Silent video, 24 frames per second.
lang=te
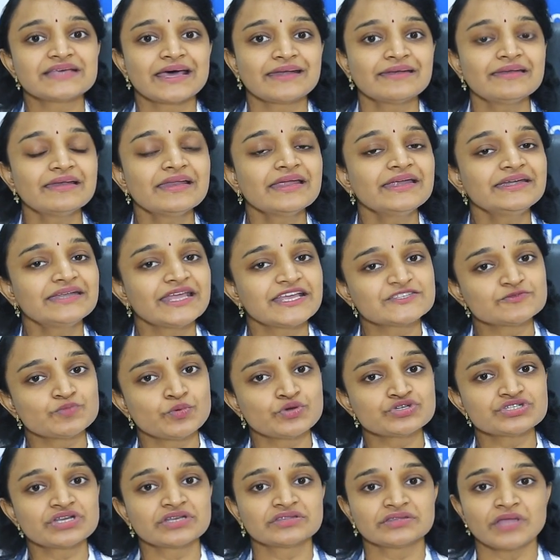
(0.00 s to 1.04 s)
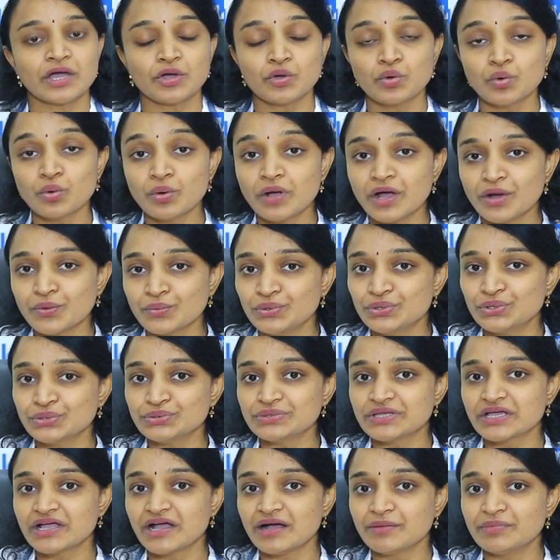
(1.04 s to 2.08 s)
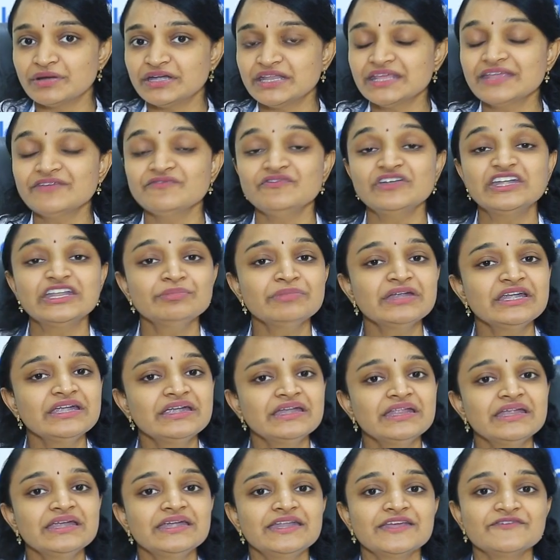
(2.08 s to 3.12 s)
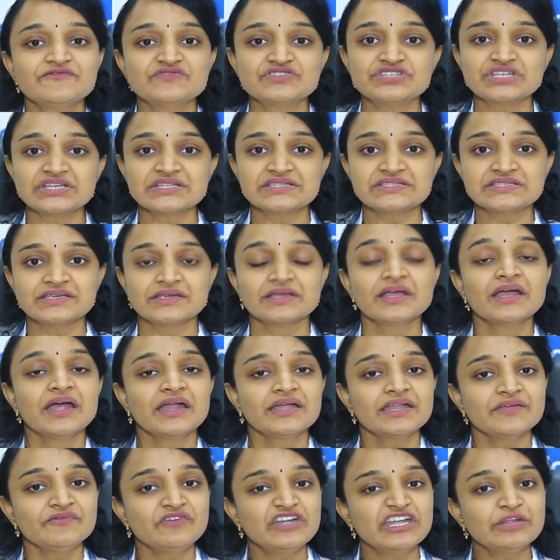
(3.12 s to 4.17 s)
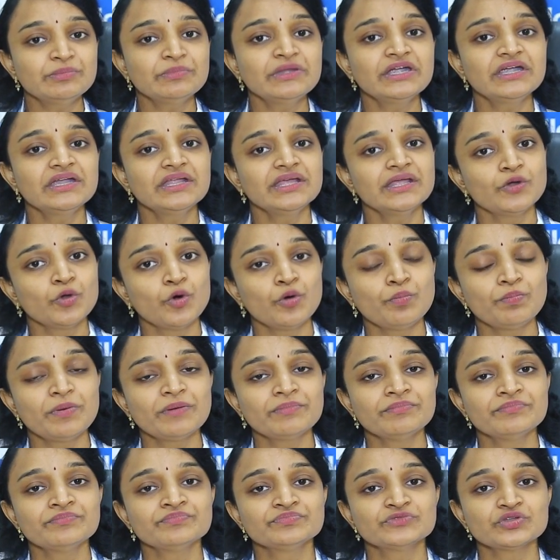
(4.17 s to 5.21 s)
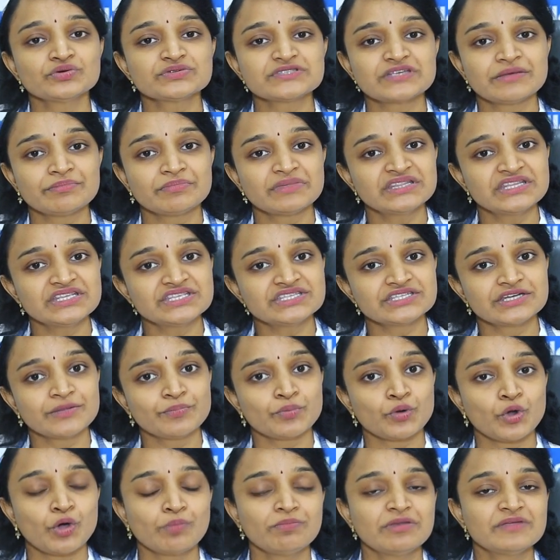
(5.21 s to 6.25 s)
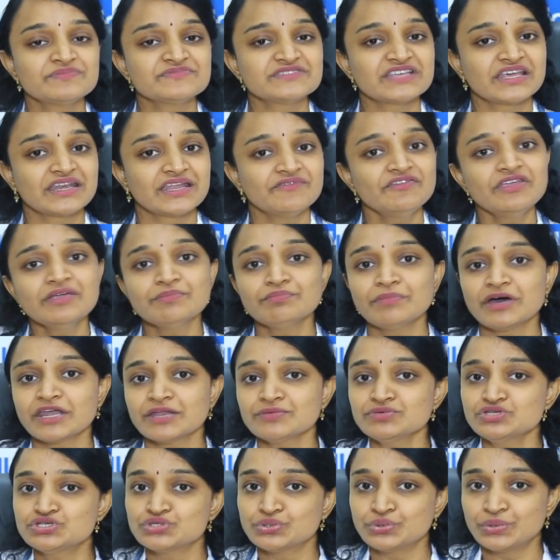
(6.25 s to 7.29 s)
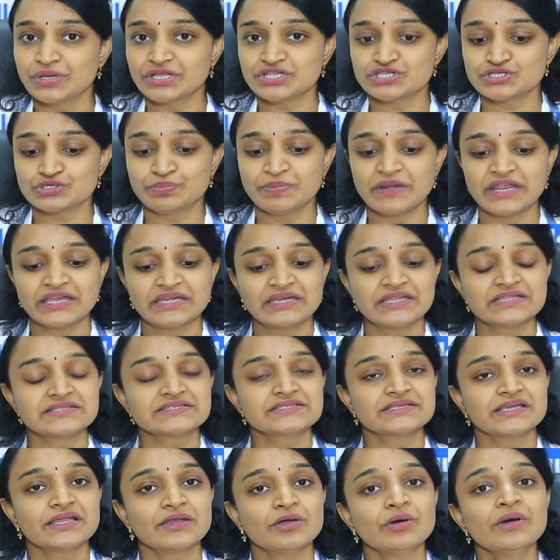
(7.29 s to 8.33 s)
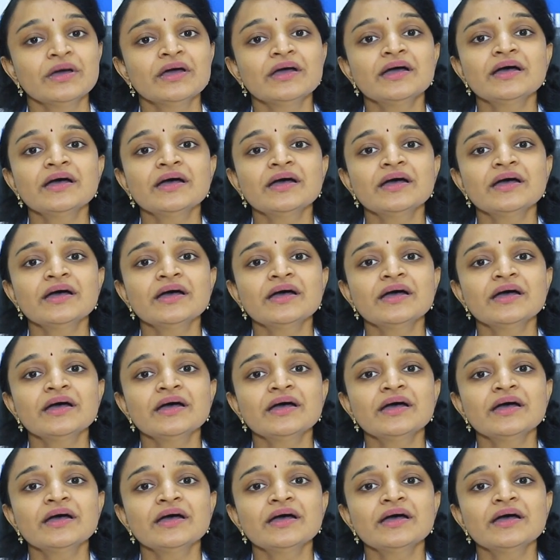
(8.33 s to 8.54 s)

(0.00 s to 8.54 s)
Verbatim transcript: సన్లైట్ ఎక్స్పోజర్ తక్కువగా ఉంటుంది కాబట్టి కాబట్టి విటమిన్ డి డెఫిషియన్సీ అంటే విటమిన్ డి లోపంతో సంబంధించిన ప్రాబ్లమ్స్ అనేవి మనం చూడొచ్చు ప్రెగ్నెన్సీలో